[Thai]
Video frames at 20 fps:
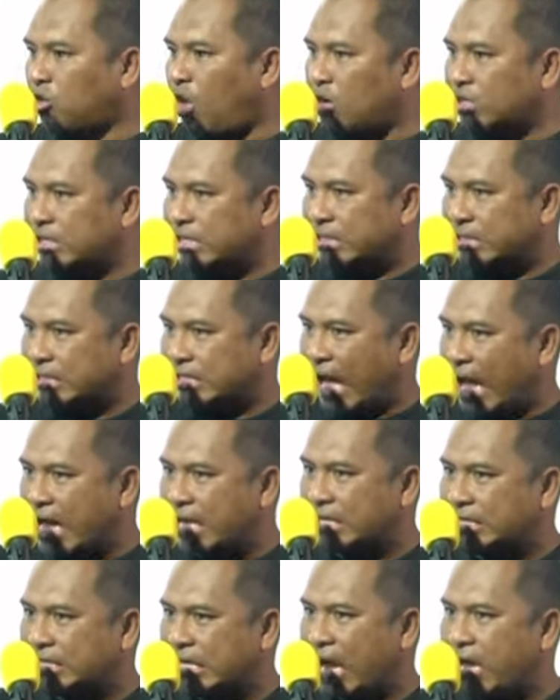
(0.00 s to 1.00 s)
ต้องตั้ง
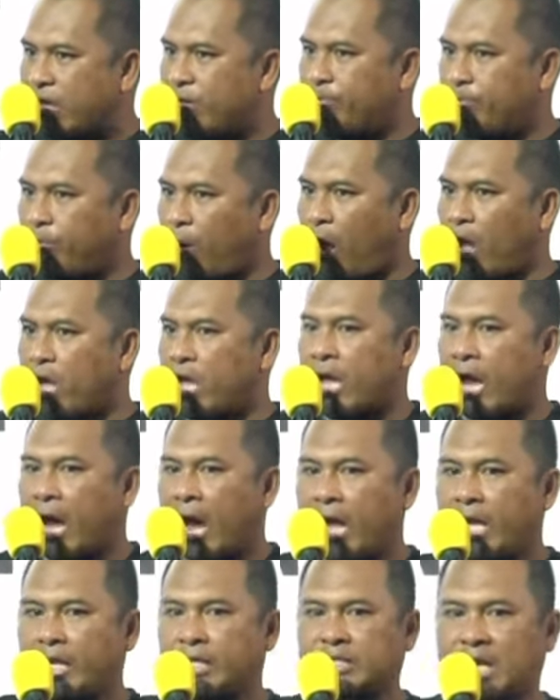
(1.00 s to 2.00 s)
ใจปล่อย
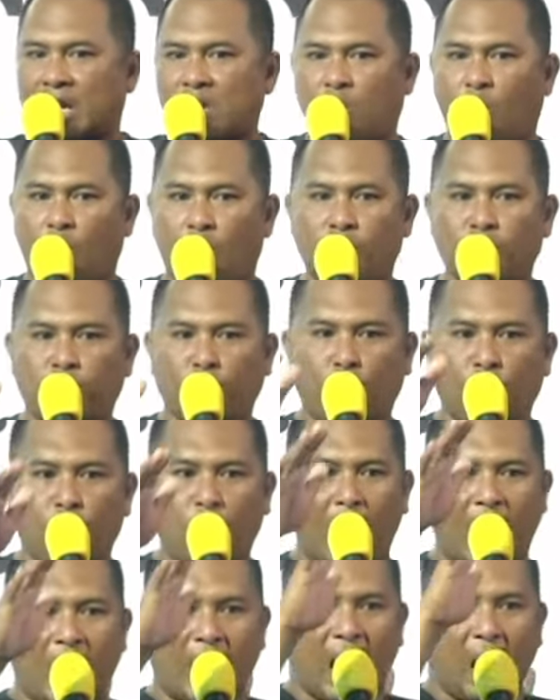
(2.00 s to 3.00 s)
ให้สังคมรู้
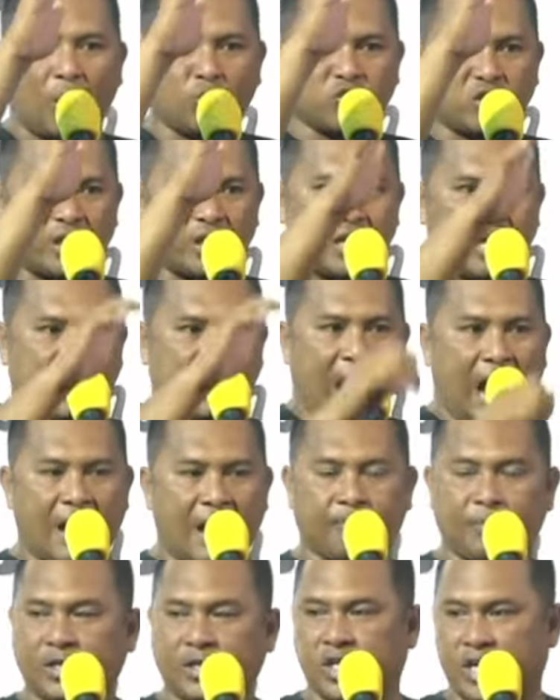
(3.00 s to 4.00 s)
ว่าเขาจะเดินทาง
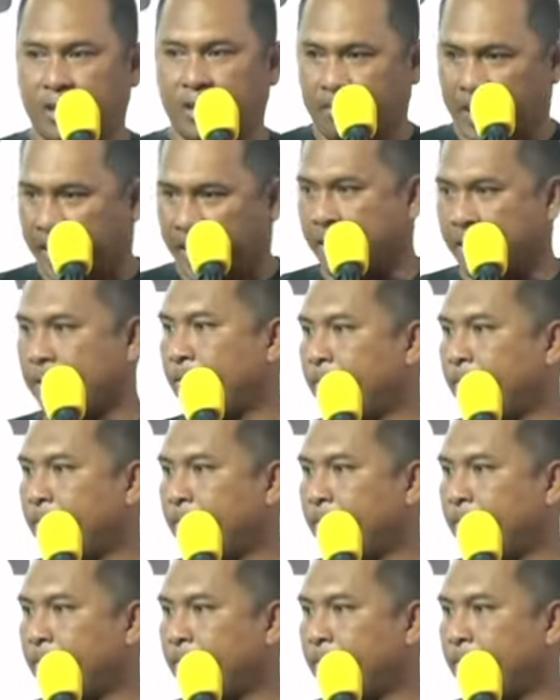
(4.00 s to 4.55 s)
ไปเชียงใหม่